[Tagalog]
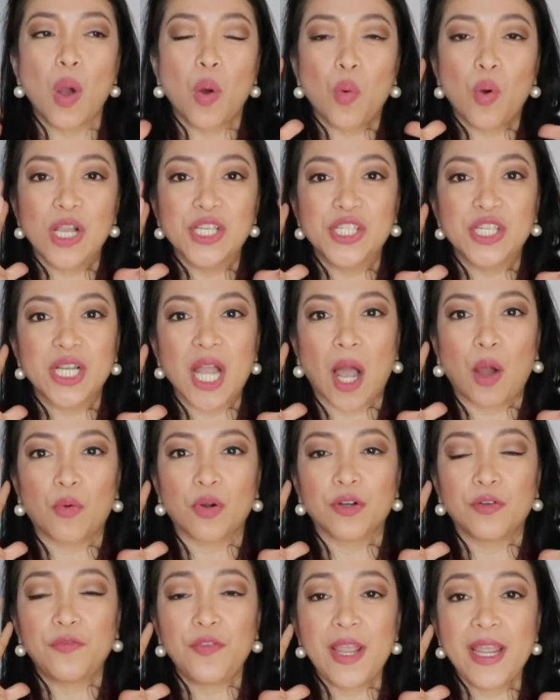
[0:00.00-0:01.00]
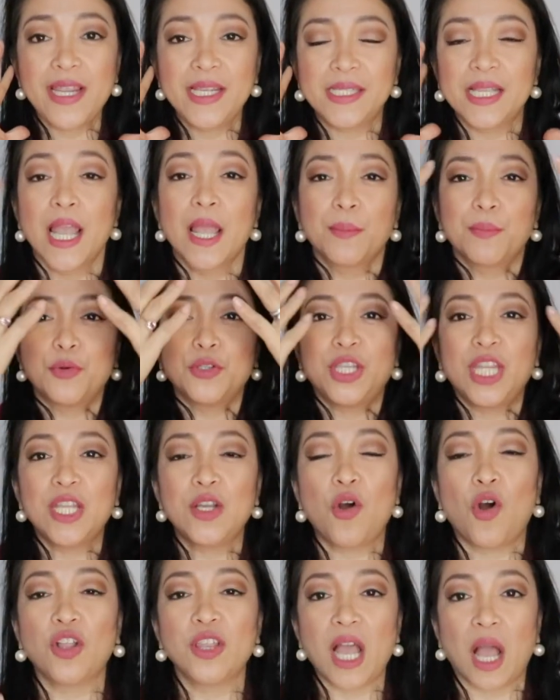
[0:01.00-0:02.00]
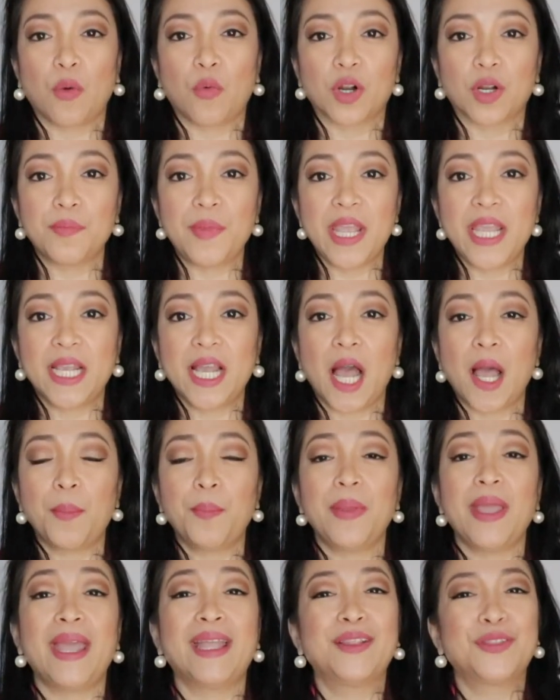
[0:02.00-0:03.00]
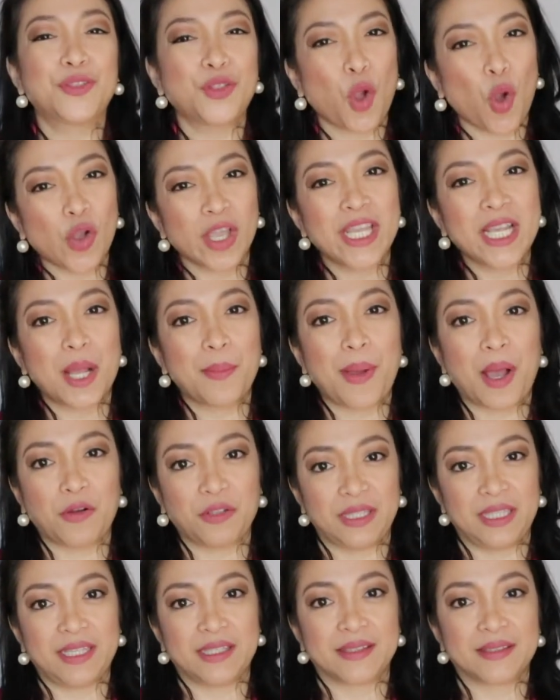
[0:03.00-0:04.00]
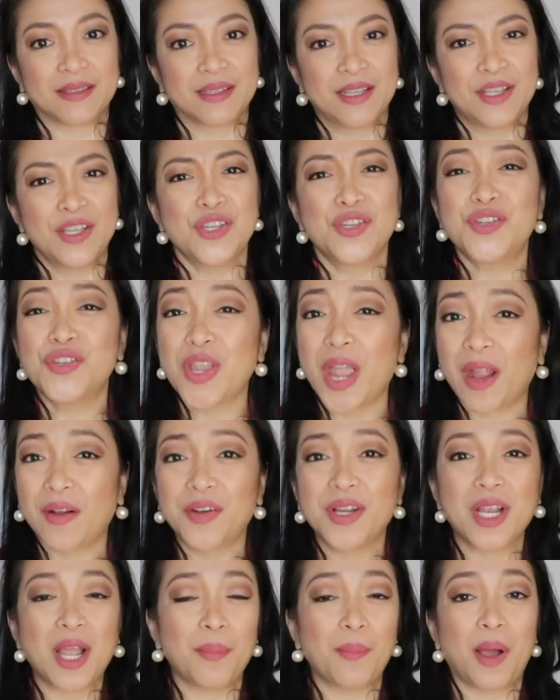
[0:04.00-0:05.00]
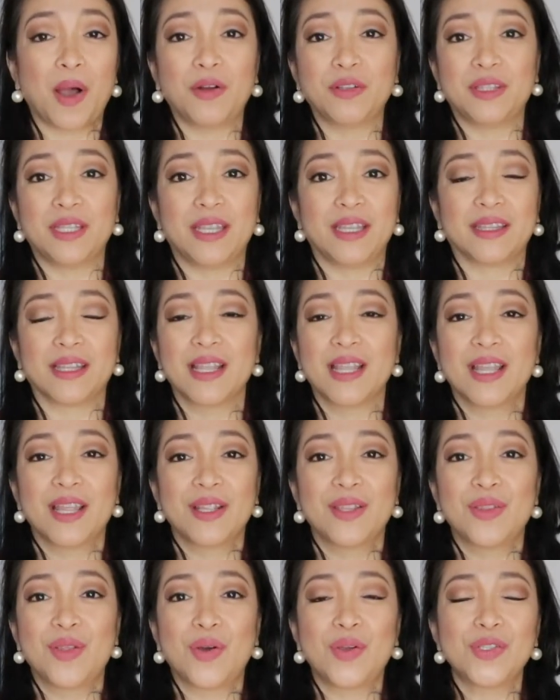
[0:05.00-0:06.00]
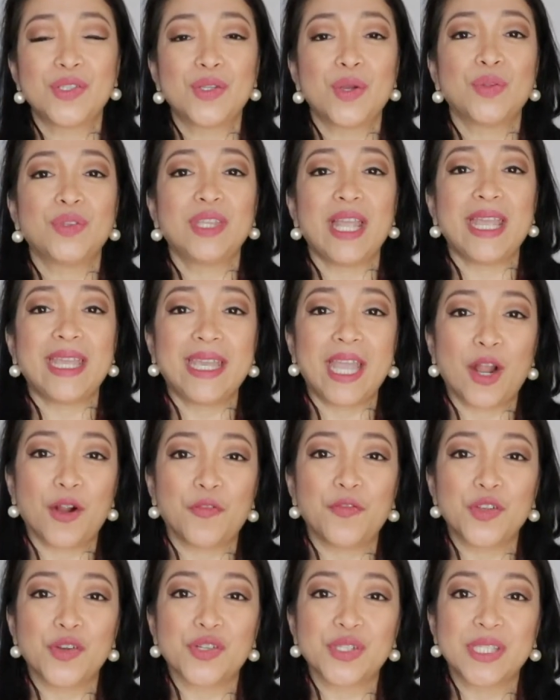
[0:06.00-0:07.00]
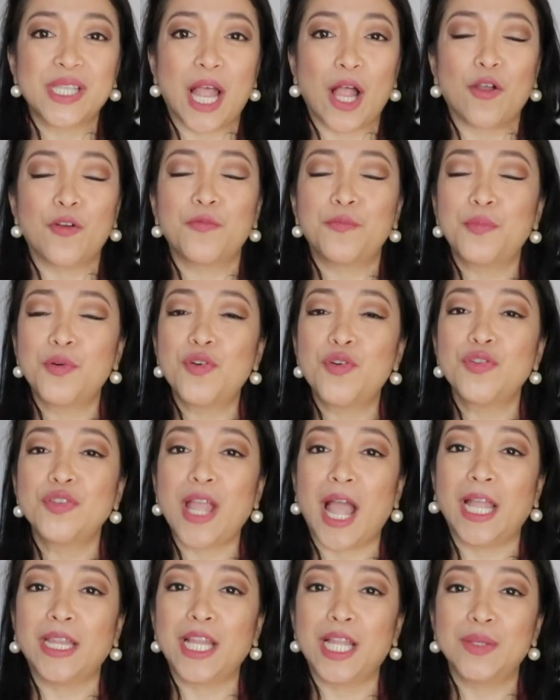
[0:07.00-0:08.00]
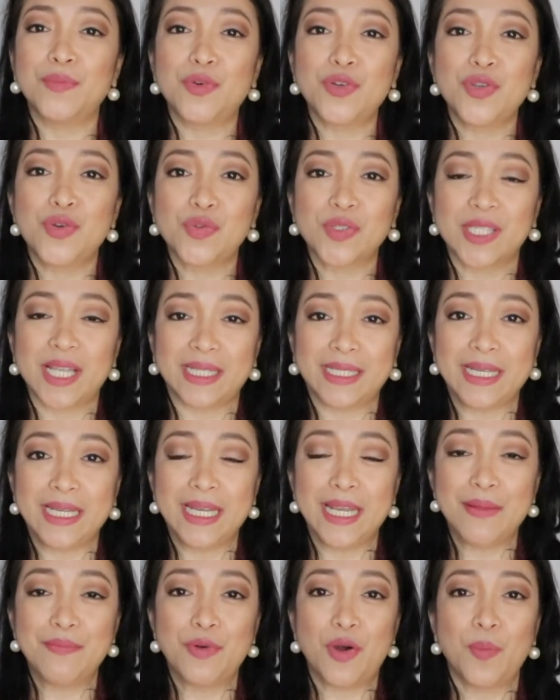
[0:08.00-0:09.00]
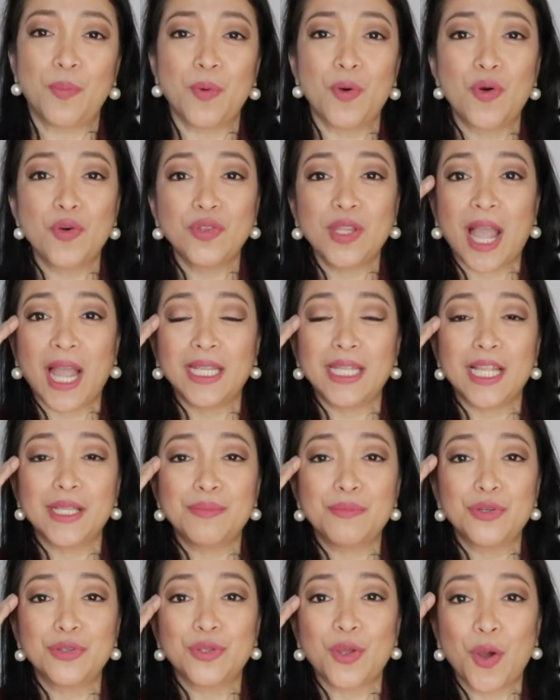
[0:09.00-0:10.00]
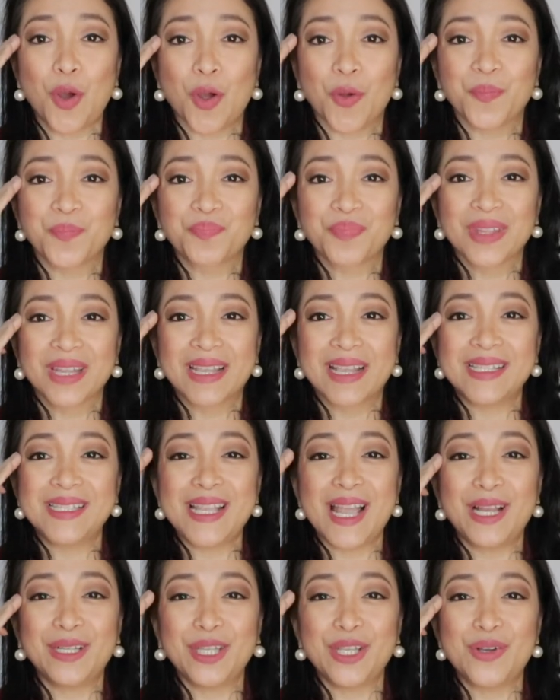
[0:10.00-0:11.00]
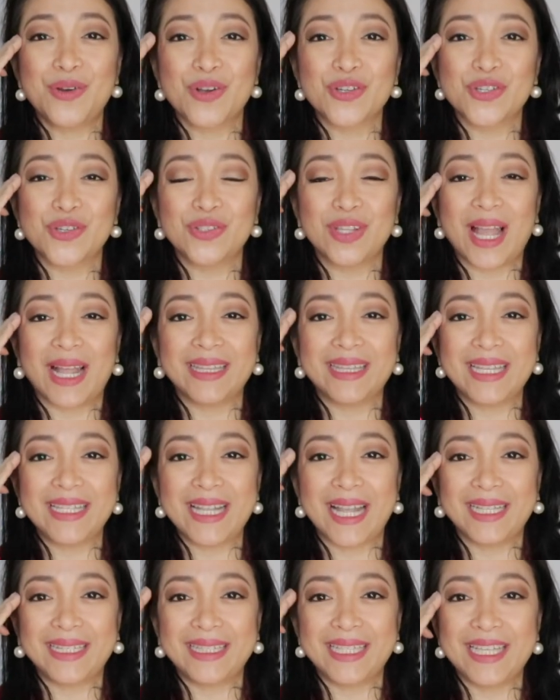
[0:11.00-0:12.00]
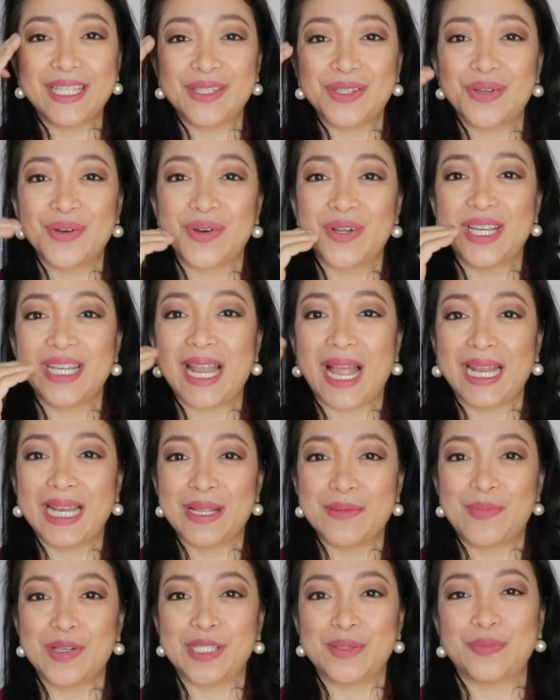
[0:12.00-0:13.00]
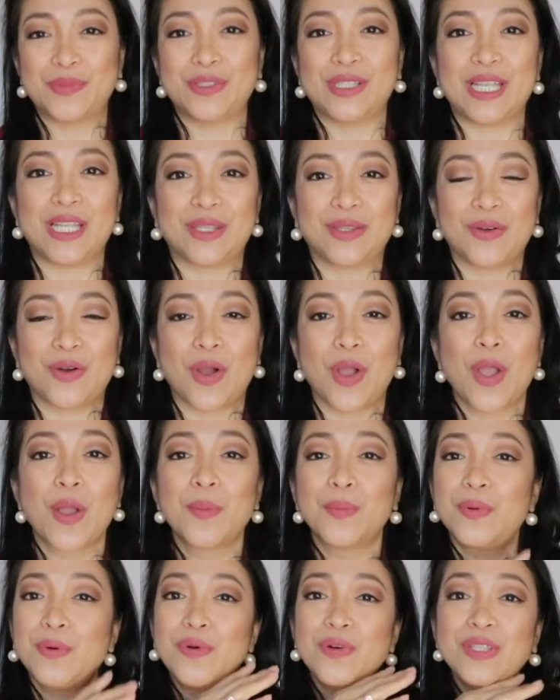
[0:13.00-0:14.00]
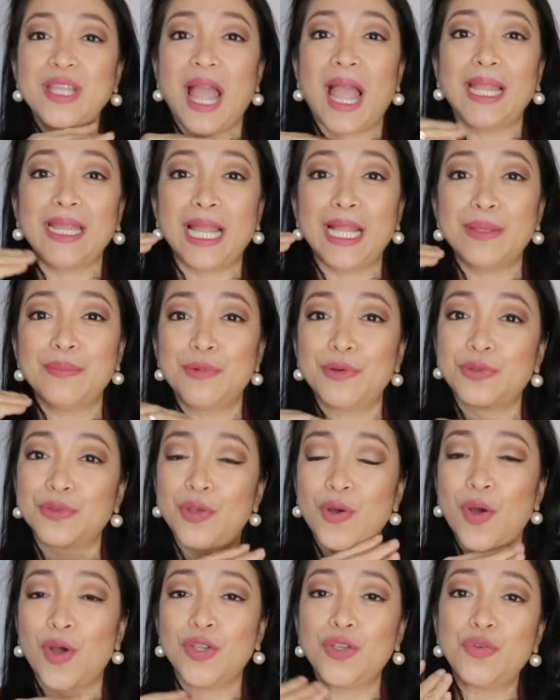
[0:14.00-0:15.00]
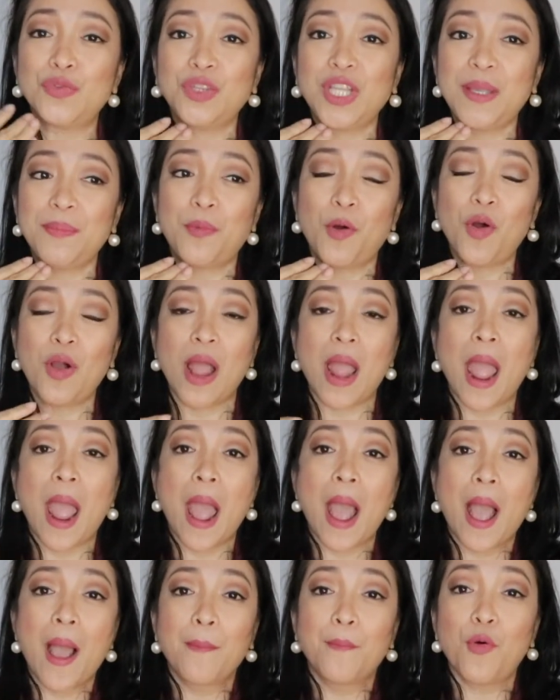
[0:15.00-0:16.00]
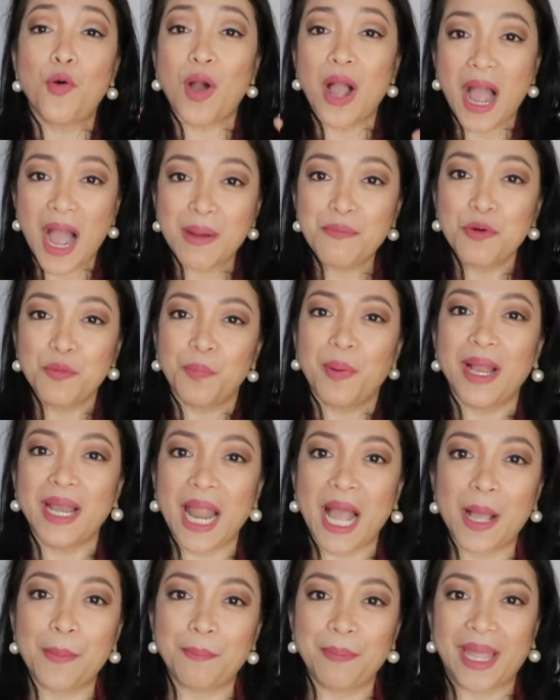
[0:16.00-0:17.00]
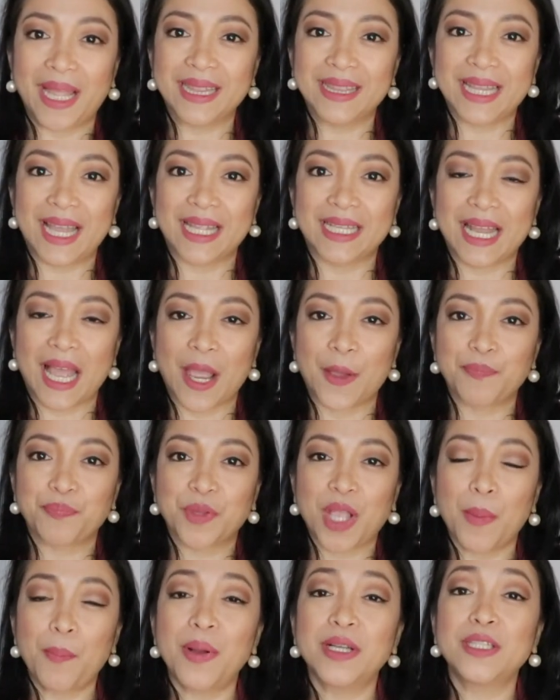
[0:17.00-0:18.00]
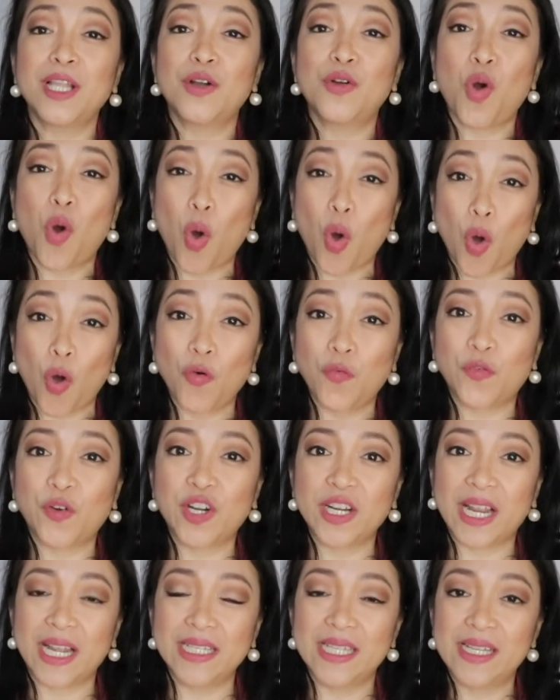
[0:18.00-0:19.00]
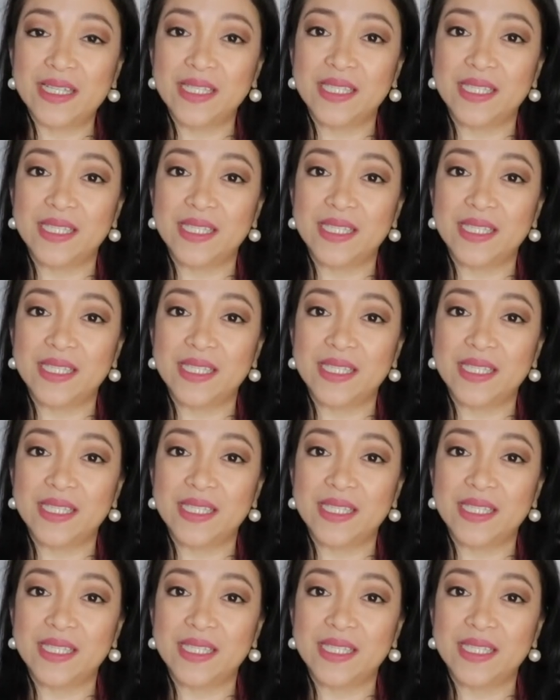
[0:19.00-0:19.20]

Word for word: washing our face, putting on our makeup, and talking about it. Sharing about it. No? So, take care of yourself. Puhunanan mo yung sarili mo. Puhunanan mo to. Kasi ang negosyo natin nandito, ilalabas mo dito. Puhunanan mo to. Yung tipong mukha mo palang benta na. Kapag nag-offer ka ng